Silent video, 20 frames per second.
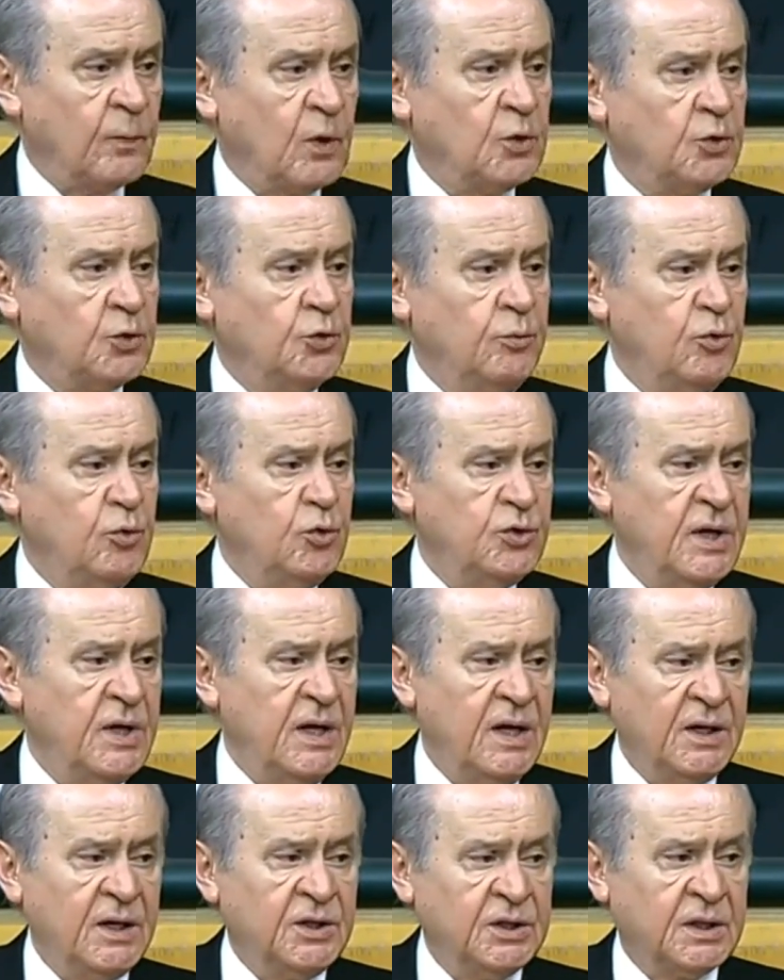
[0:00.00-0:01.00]
Şu
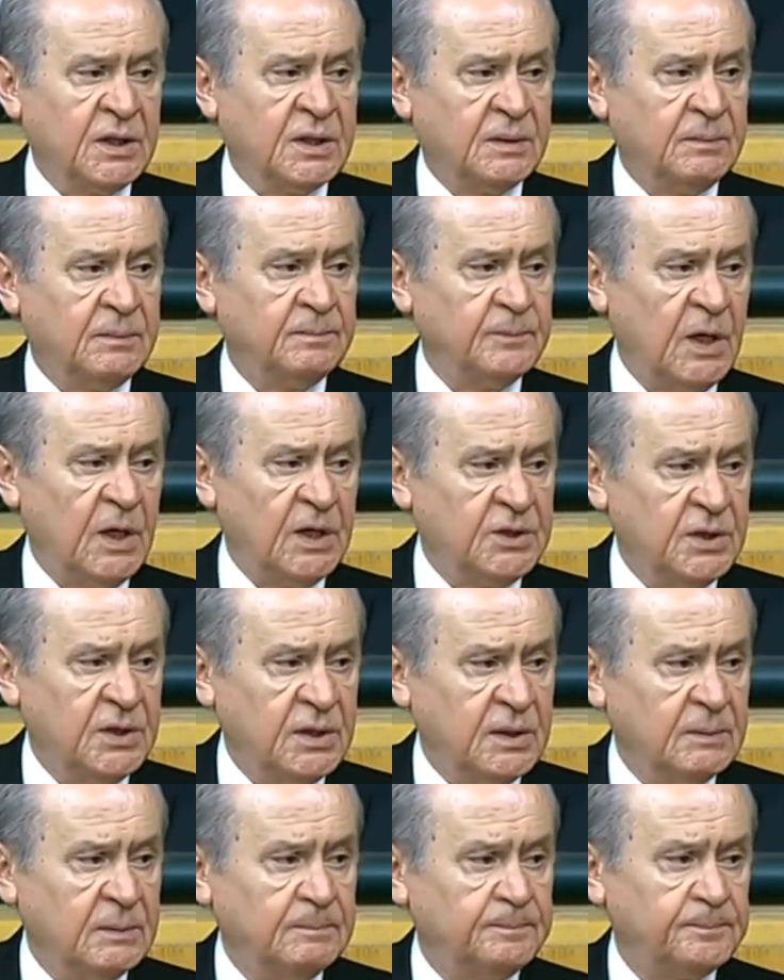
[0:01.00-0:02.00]
müjdeyi açık
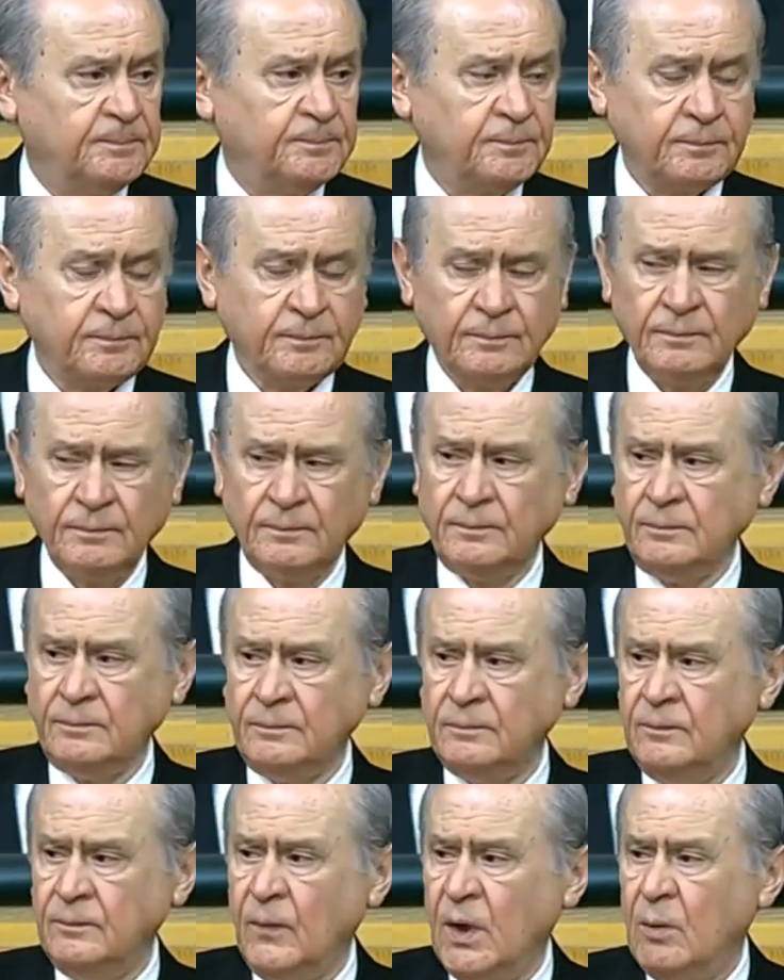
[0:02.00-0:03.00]
açık
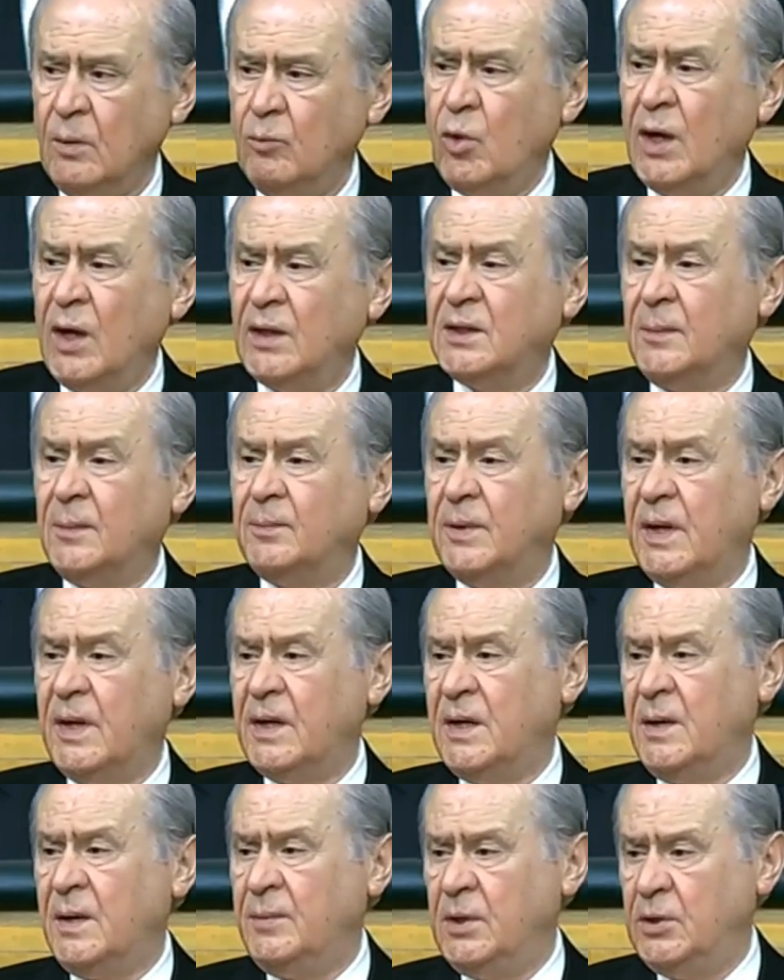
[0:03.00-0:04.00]

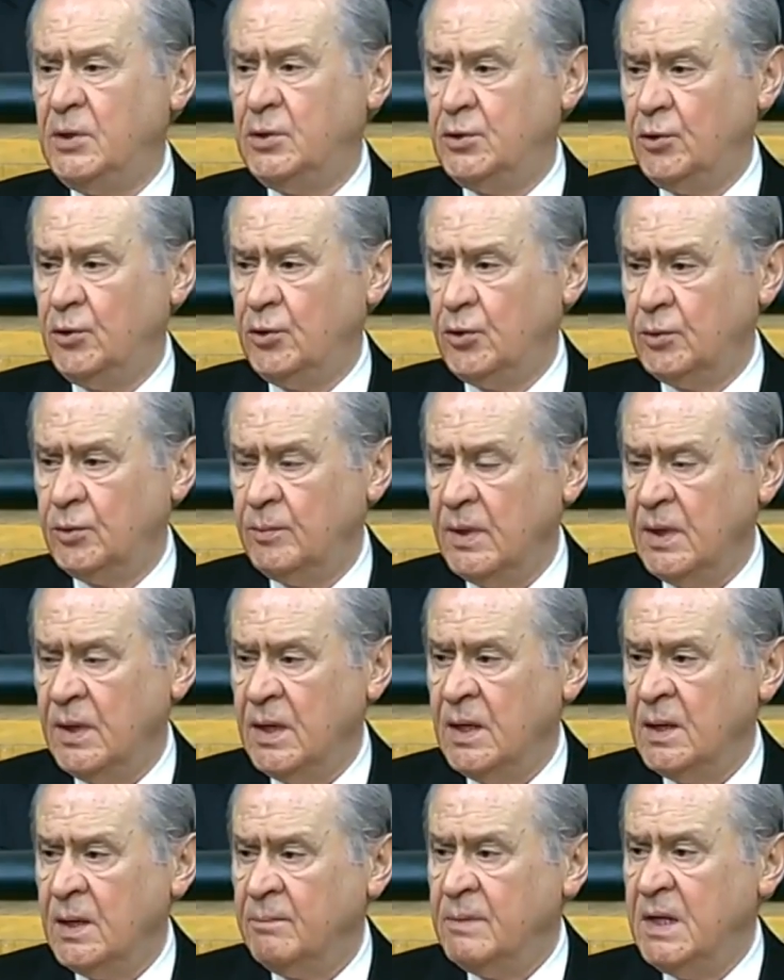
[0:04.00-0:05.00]
muhataplarına bildiriyorum.
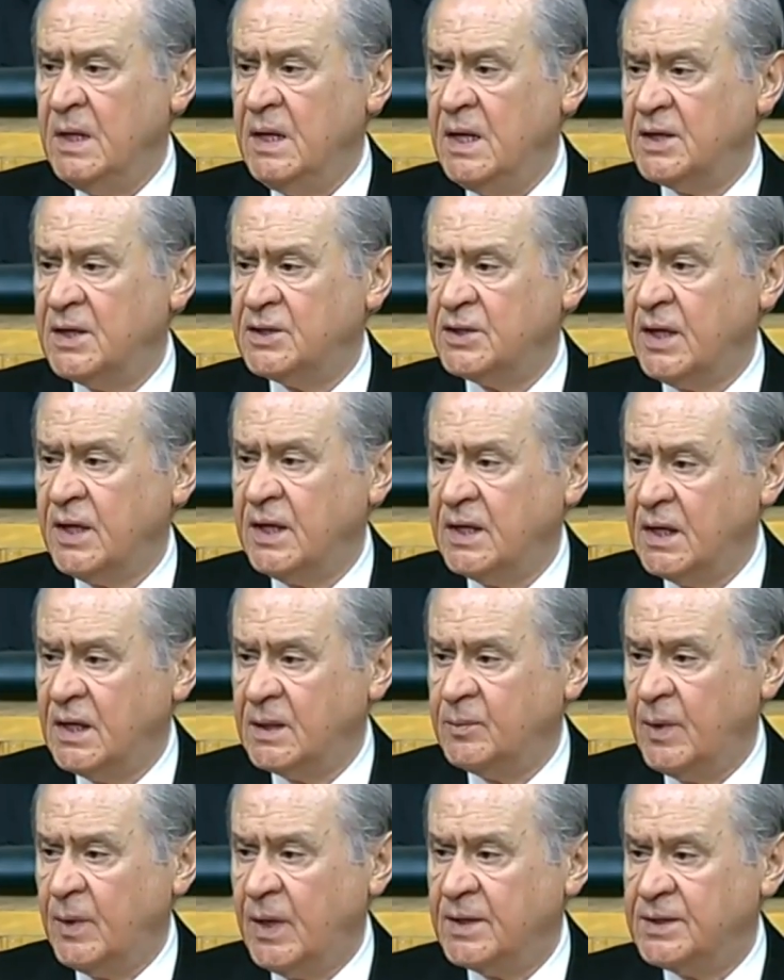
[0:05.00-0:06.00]
Milliyetçi
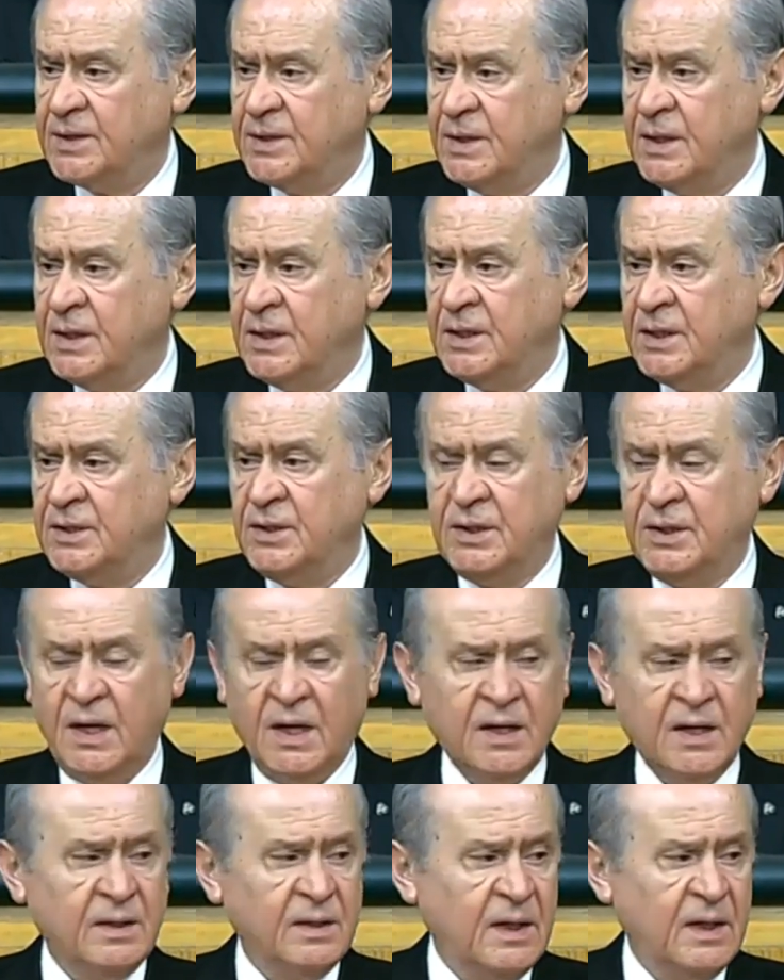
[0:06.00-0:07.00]
Hareket Partisi'nin
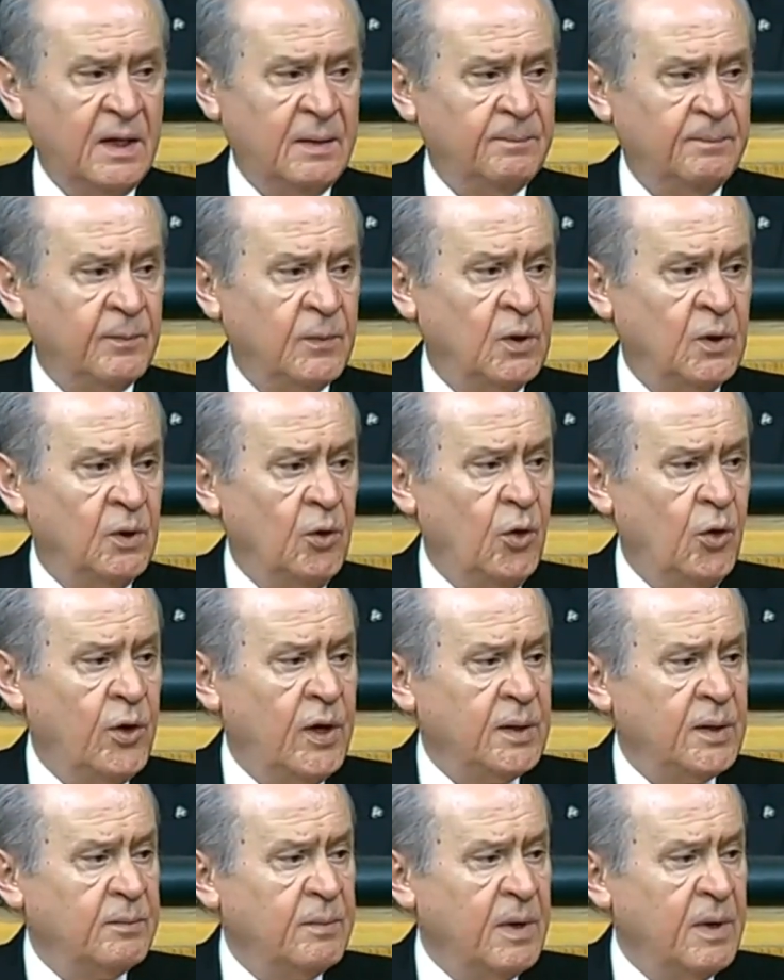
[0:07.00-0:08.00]
iktidarında
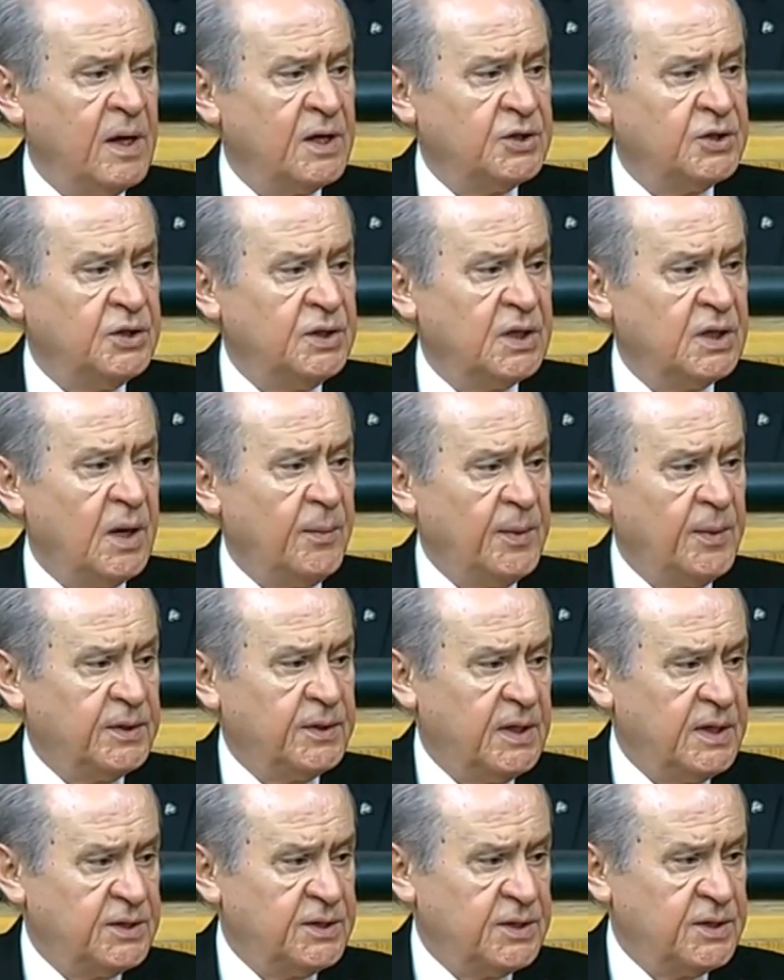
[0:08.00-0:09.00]
öğretmen açığı
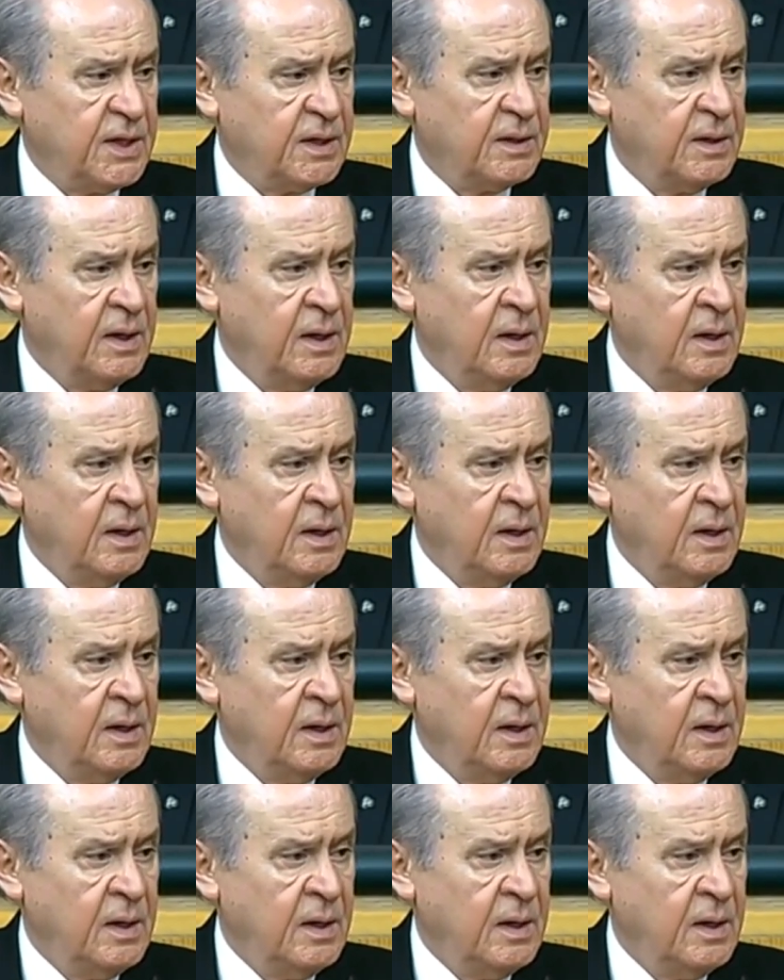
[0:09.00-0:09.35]
kapatılacak.